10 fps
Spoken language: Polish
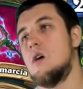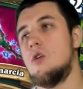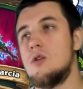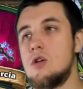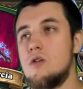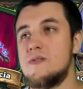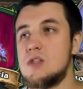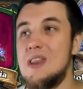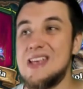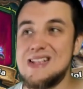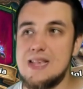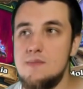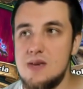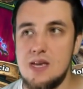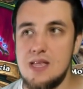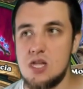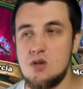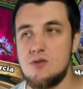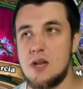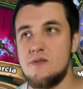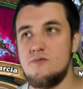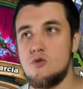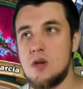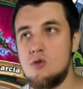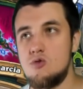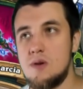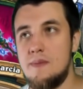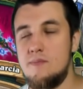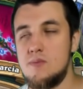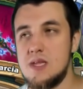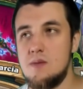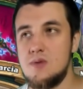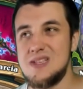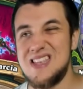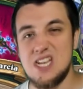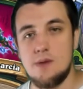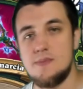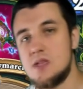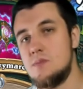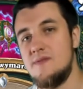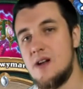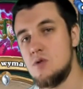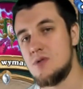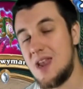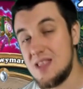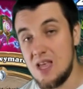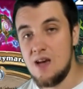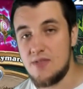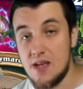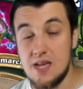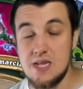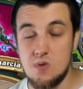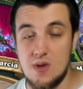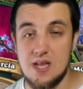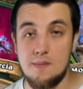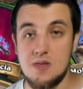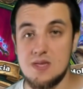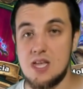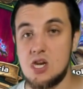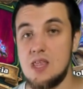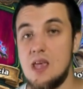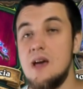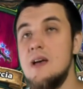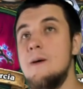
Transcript: chochlików e, stole i chcemy jej dać od razu w drugiej turze buff pozytywnym pozycji, żeby zrobić value trade, w takich sytuacjach ma to znaczenie.